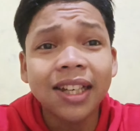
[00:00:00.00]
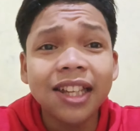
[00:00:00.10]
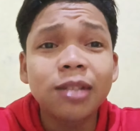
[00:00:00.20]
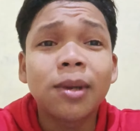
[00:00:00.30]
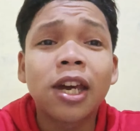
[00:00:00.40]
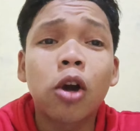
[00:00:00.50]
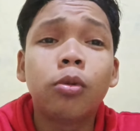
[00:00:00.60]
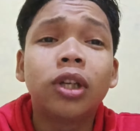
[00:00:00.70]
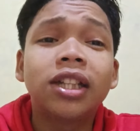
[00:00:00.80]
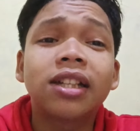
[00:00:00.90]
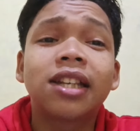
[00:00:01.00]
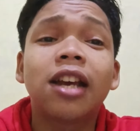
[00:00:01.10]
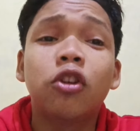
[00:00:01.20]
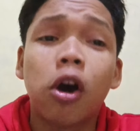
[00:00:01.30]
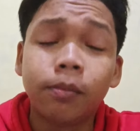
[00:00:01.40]
kita sebagai komunitas
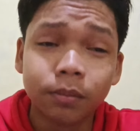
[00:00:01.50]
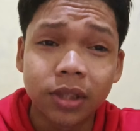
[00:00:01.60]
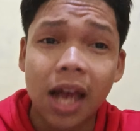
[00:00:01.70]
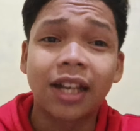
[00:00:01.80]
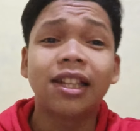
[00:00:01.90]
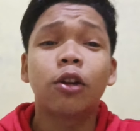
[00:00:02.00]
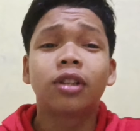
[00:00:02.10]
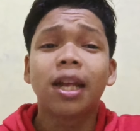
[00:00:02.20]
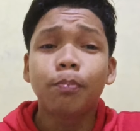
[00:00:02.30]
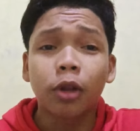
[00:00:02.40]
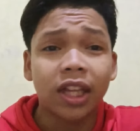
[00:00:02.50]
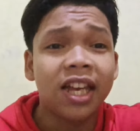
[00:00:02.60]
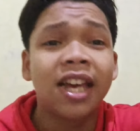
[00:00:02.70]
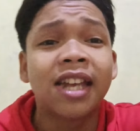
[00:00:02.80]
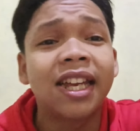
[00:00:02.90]
Kingdom ya kita harus report
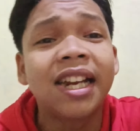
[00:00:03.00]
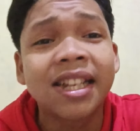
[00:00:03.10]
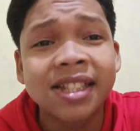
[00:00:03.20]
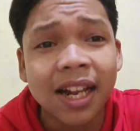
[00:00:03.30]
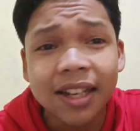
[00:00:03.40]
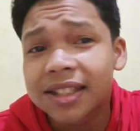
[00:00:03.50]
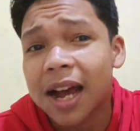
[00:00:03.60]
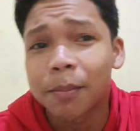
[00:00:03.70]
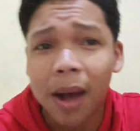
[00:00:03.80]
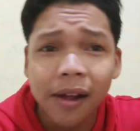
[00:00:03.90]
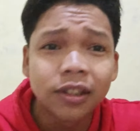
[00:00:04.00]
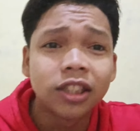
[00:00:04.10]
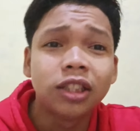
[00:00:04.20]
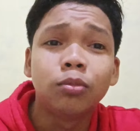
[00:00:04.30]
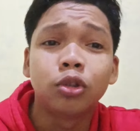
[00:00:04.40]
IG-nya Irjat sama
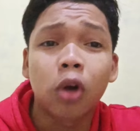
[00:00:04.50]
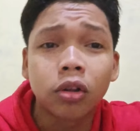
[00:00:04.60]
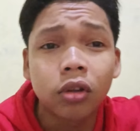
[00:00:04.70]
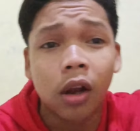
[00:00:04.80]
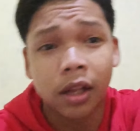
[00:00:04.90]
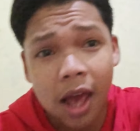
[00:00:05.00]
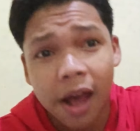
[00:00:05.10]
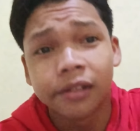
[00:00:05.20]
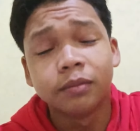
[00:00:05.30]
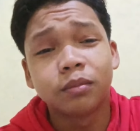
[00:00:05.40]
si Bruce Kotor ya